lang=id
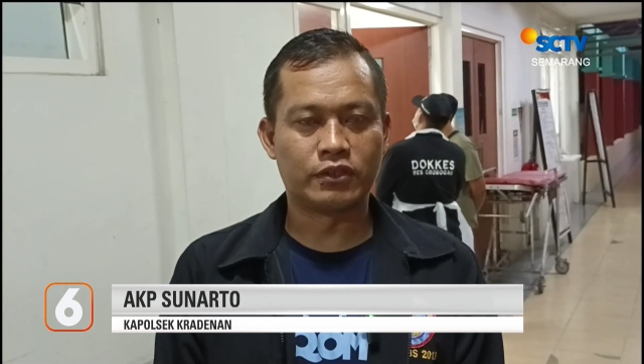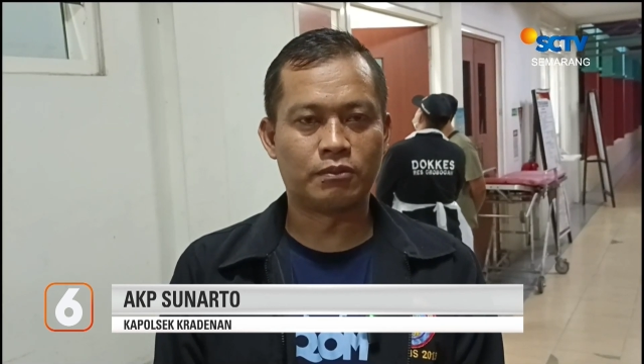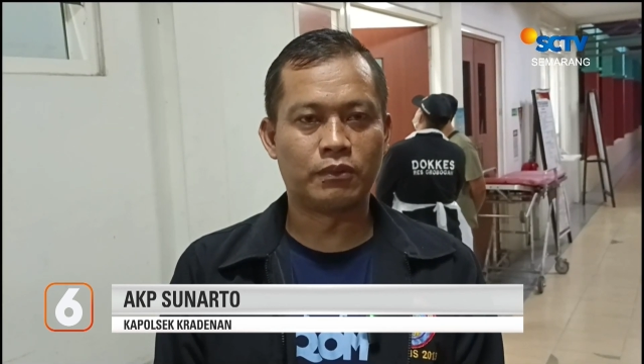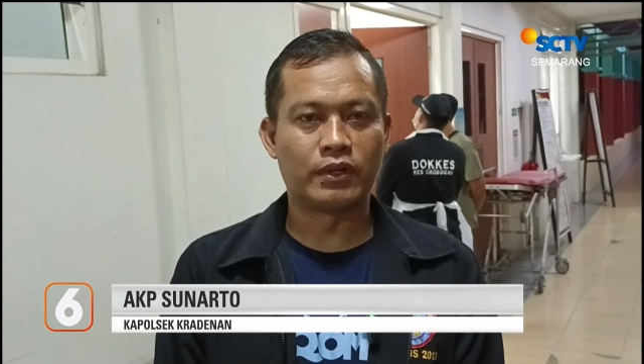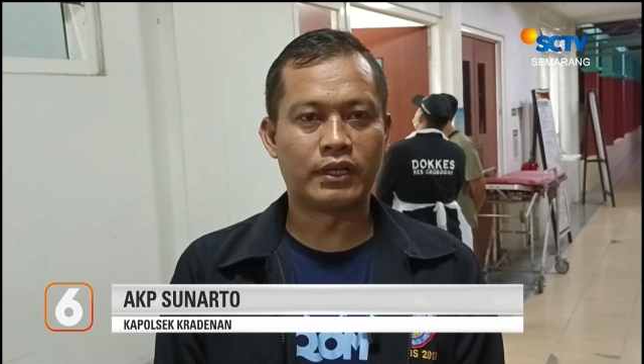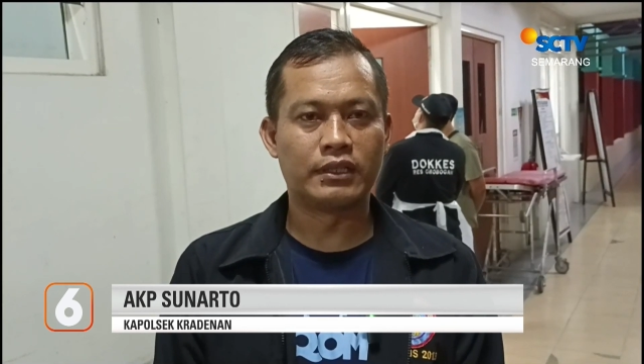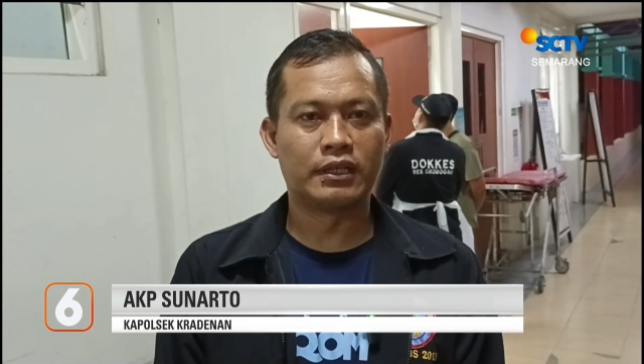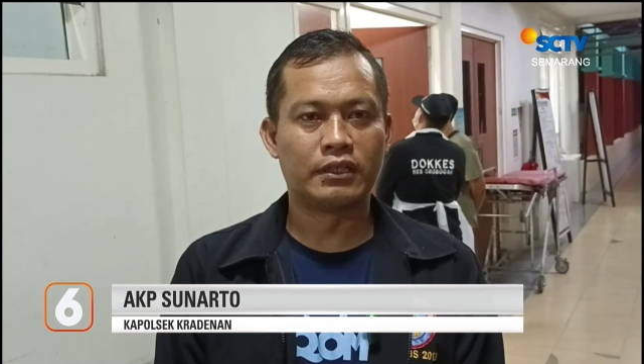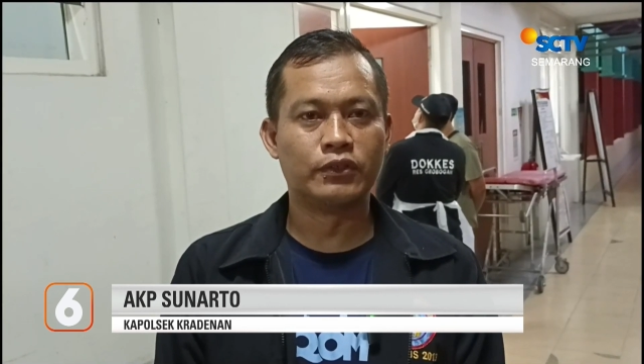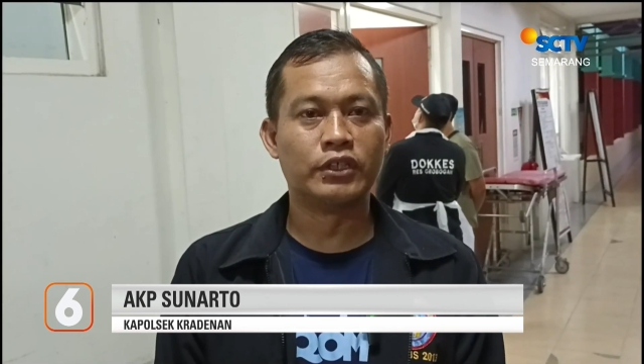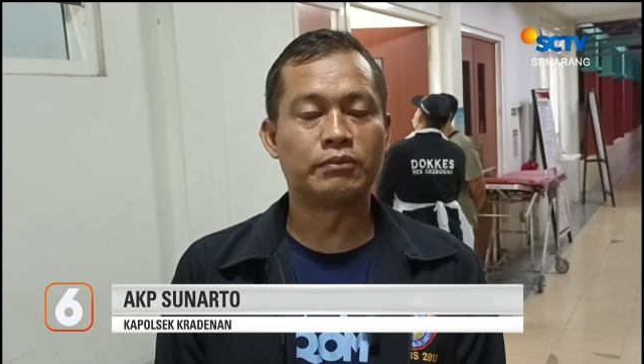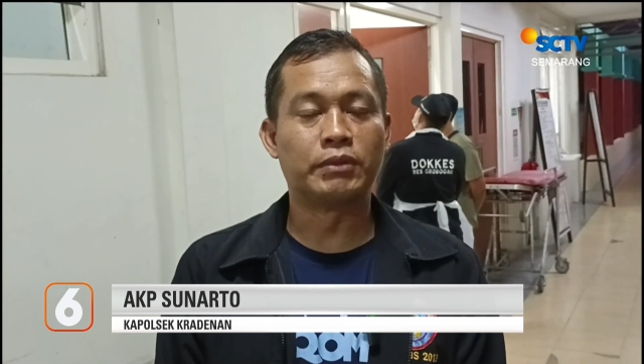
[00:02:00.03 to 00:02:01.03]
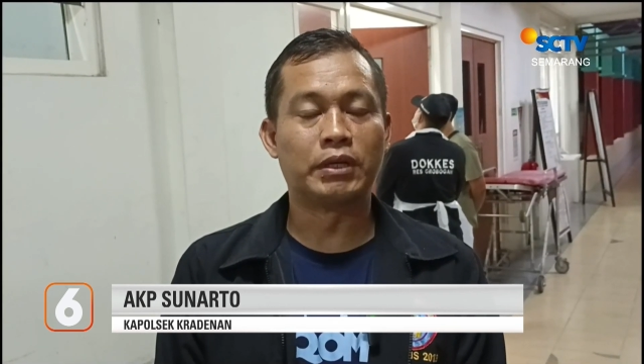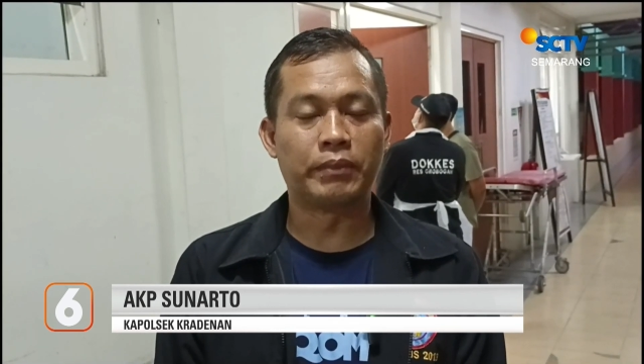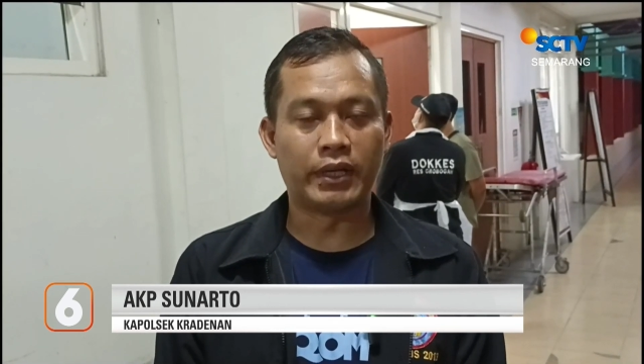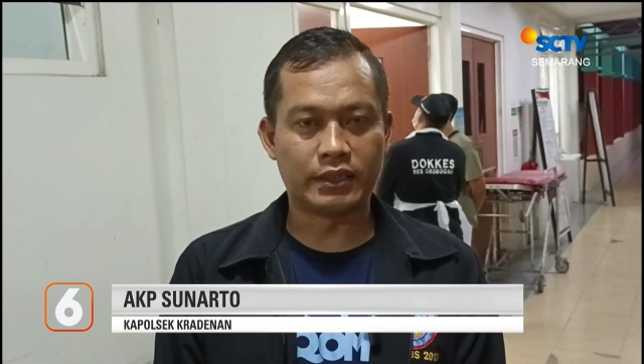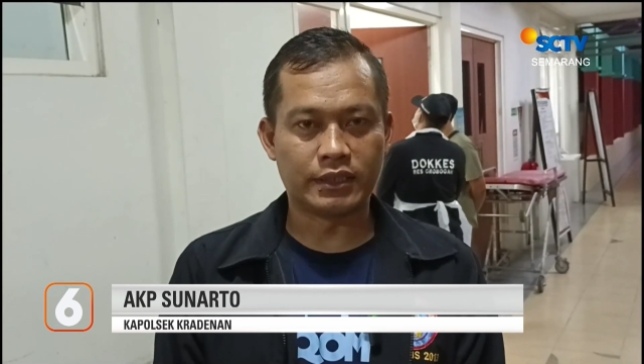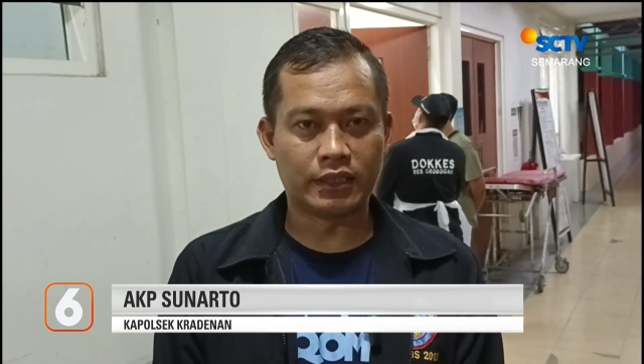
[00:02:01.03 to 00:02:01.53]
Grobogan dan unit
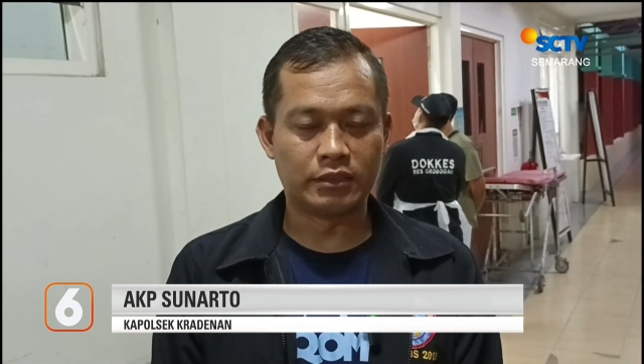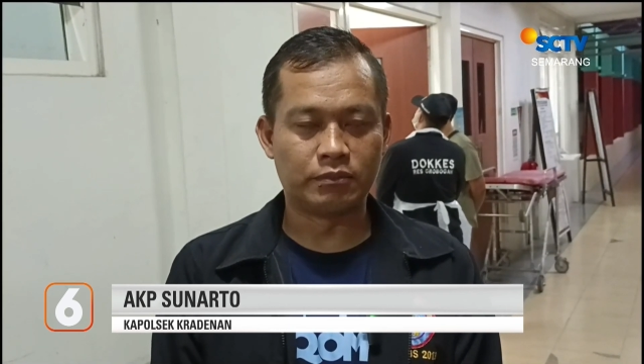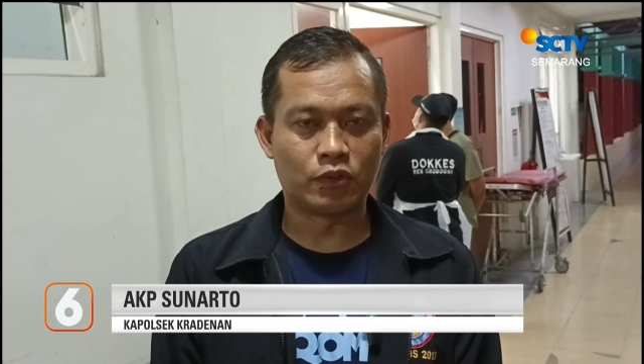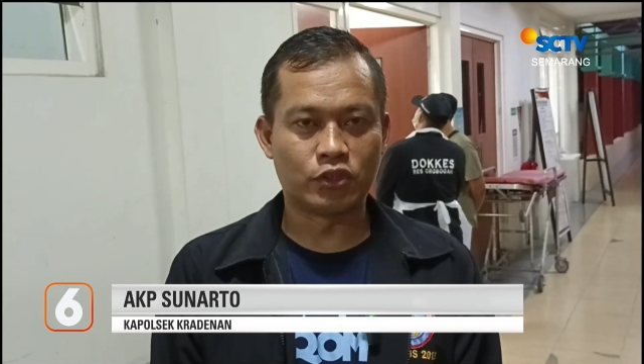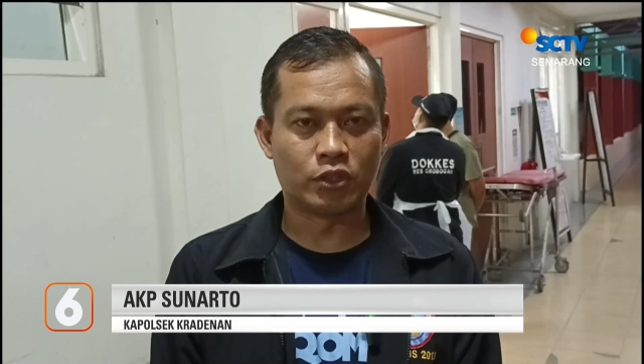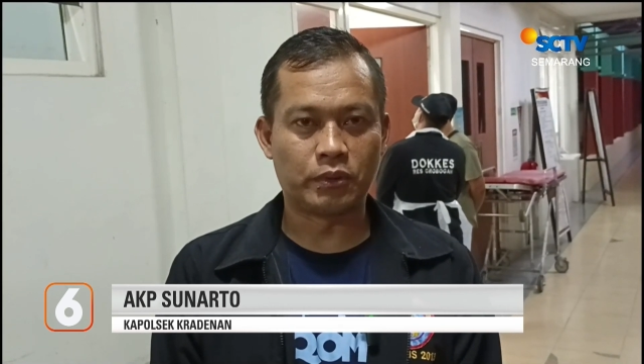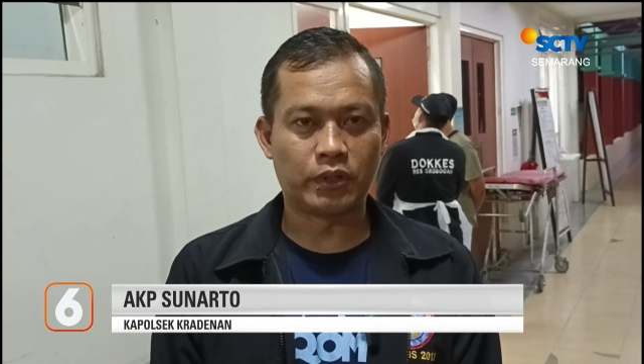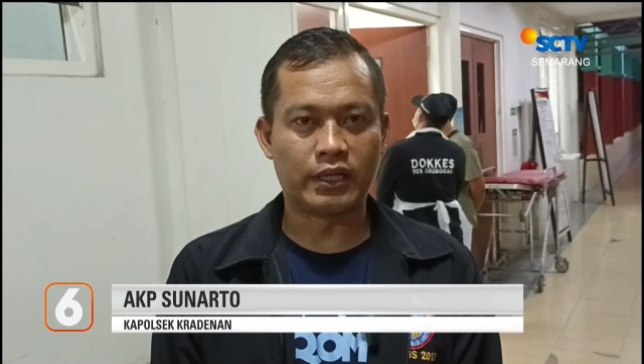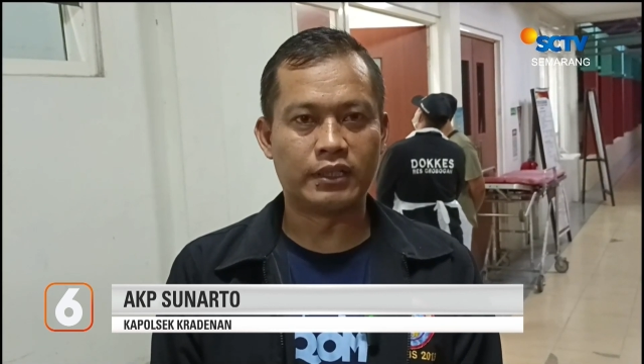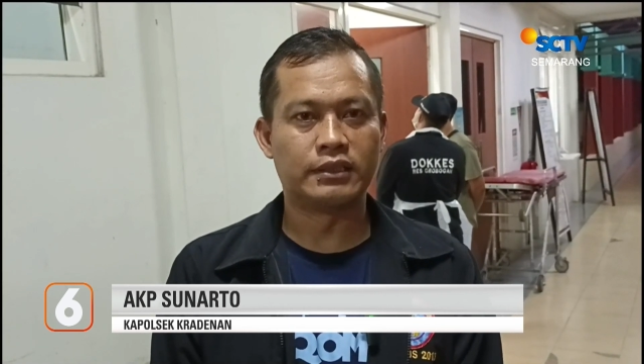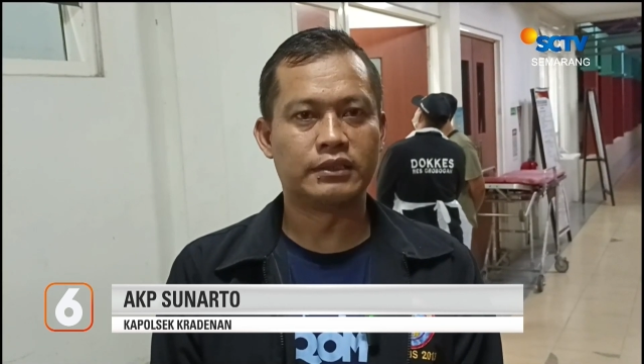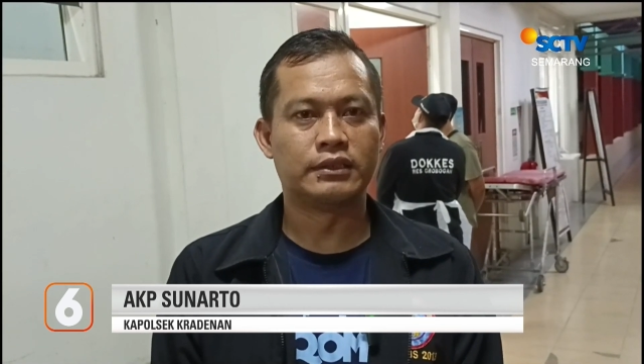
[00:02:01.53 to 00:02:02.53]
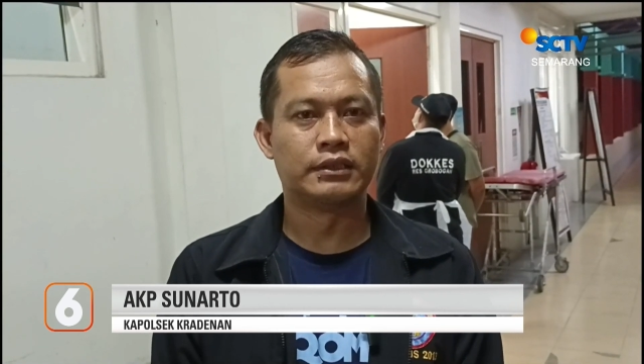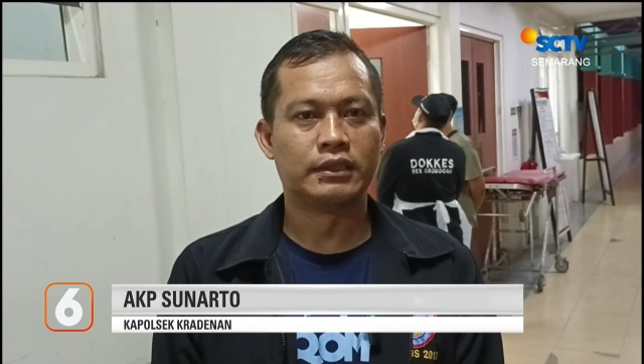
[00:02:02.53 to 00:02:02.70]
PPA Satreskrim Polres Grobogan